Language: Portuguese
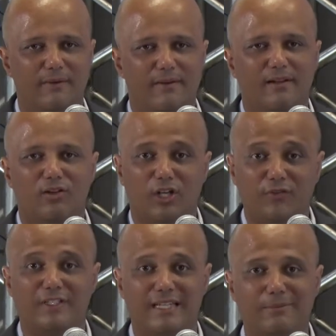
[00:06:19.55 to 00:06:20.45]
nós
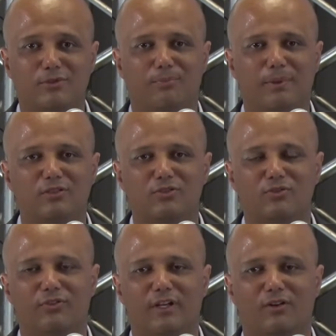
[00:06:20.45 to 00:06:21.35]
fizemos um plano de
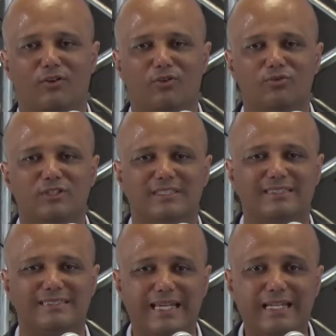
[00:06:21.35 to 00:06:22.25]
governo ao longo de
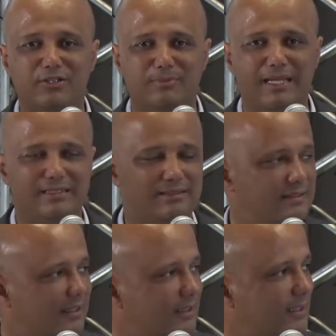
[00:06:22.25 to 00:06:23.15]
seis meses,
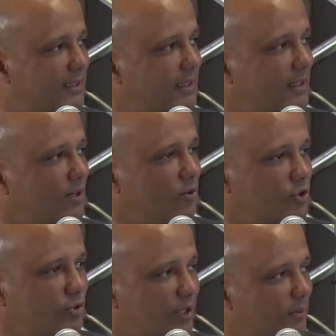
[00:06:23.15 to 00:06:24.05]
Sandra.
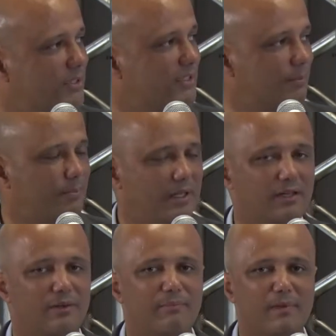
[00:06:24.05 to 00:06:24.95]
Construímos esse
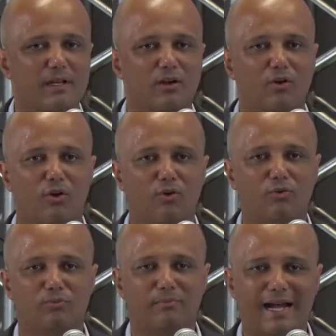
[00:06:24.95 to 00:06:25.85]
plano
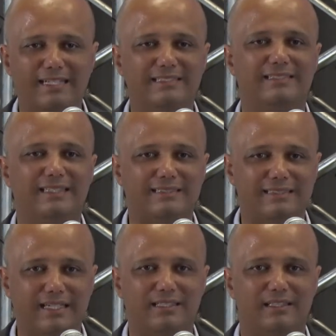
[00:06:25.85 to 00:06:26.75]
com mais de
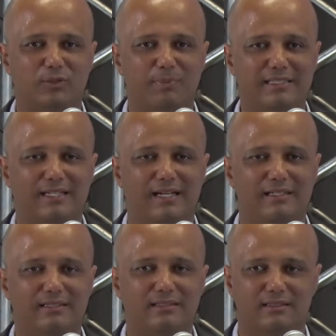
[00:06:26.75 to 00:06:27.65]
60
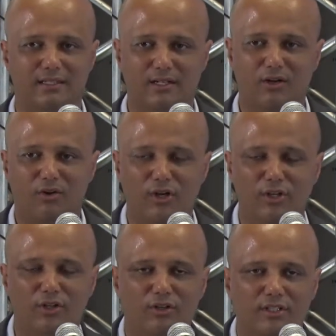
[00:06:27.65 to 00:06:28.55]
especialistas, com
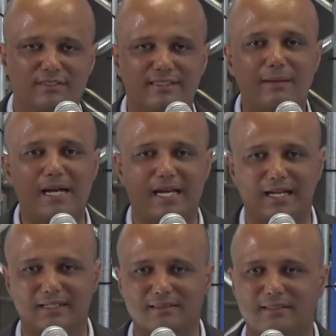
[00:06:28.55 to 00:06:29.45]
reuniões
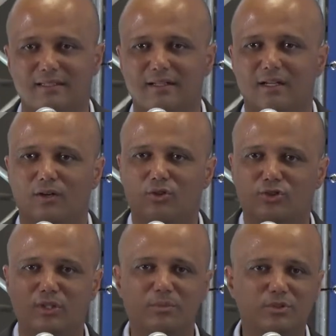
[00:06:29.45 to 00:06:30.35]
semanais,
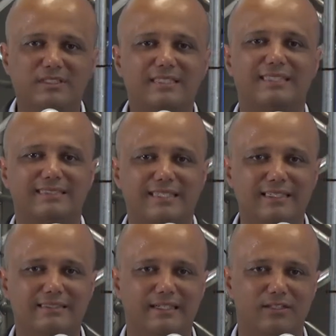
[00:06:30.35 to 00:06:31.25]
construímos
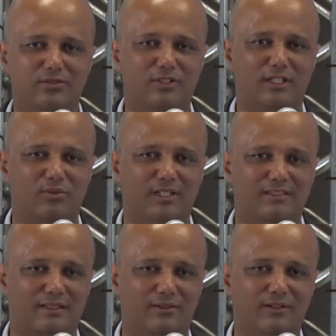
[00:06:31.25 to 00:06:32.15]
16 eixos de
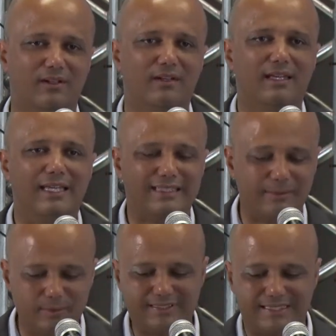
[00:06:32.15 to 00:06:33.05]
atuação e
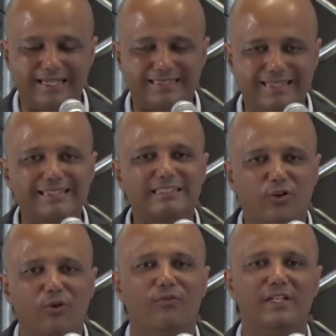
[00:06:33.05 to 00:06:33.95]
temos certeza e
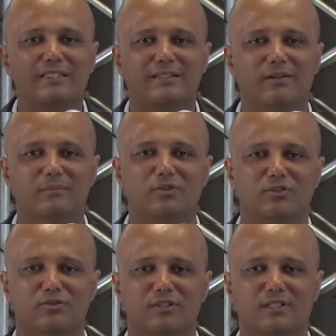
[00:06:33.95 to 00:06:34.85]
convicção
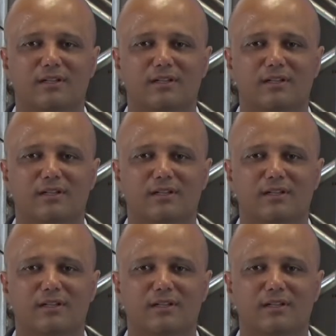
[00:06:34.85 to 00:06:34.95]
absoluta,